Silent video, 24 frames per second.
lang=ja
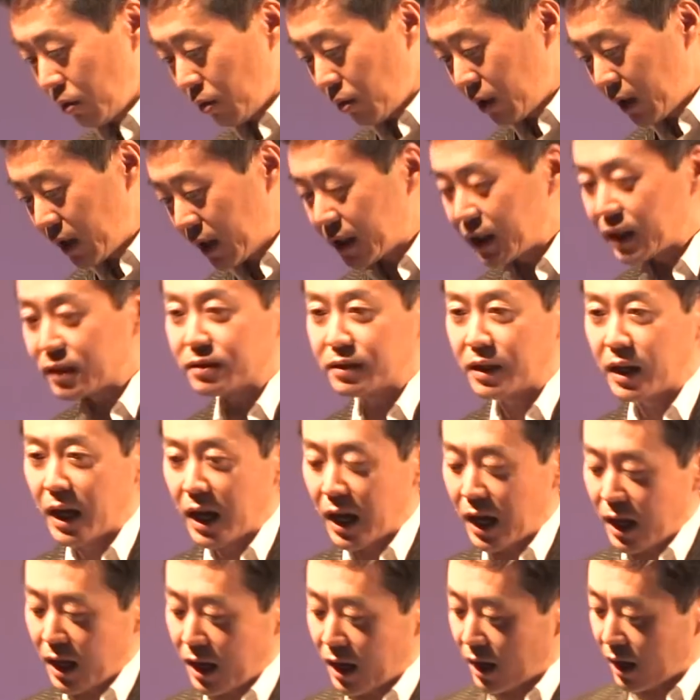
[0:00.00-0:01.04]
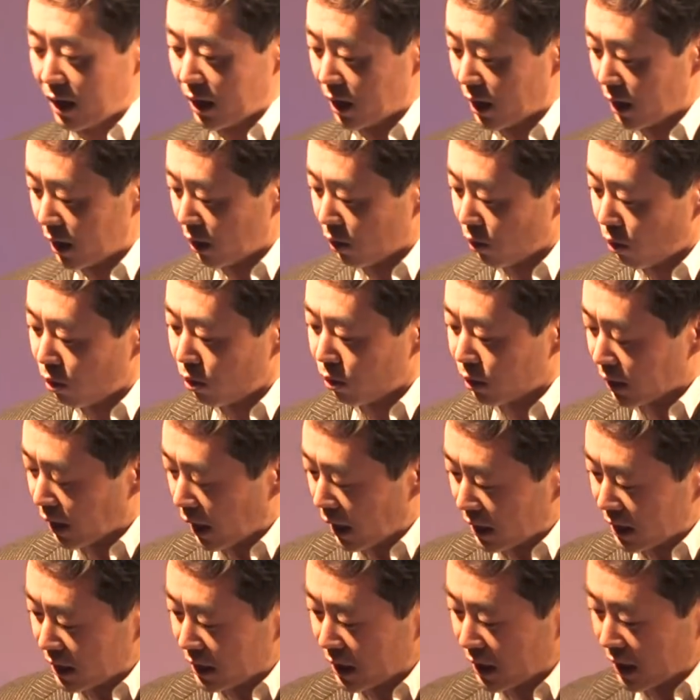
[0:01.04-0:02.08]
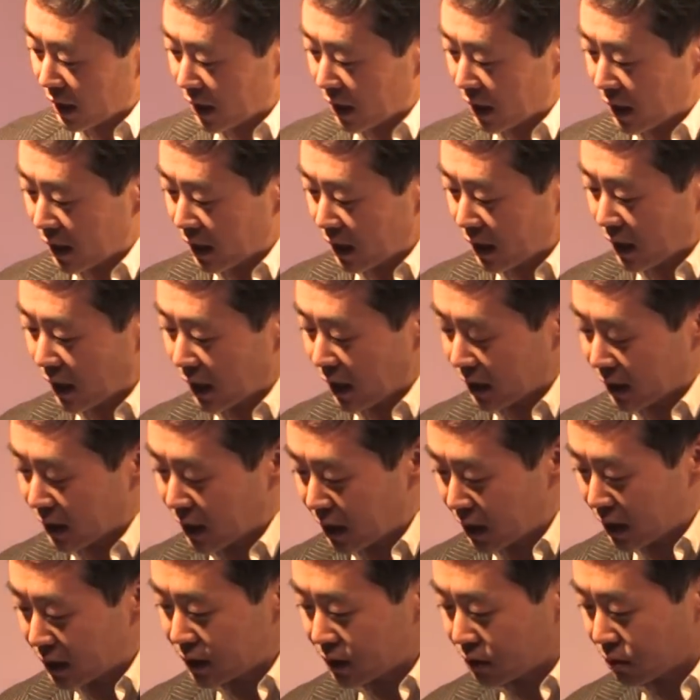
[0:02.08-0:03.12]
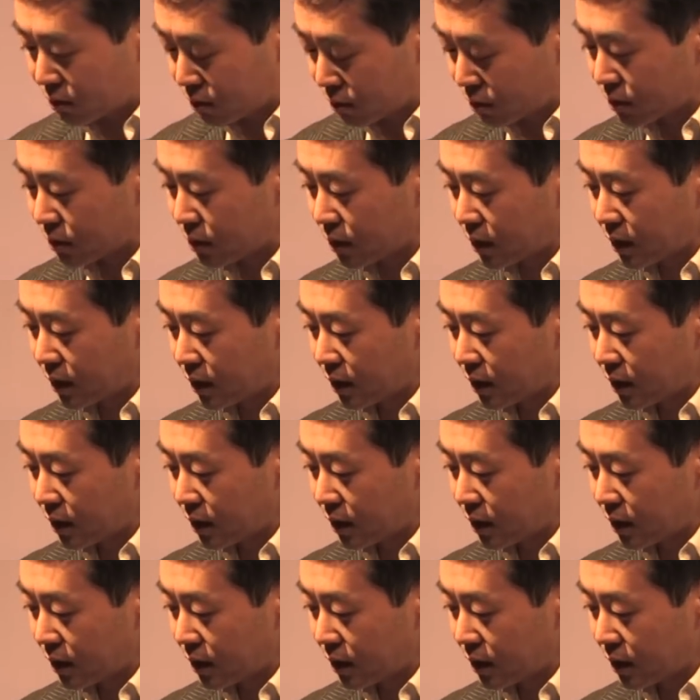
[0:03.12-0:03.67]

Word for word: これがですね今回新しく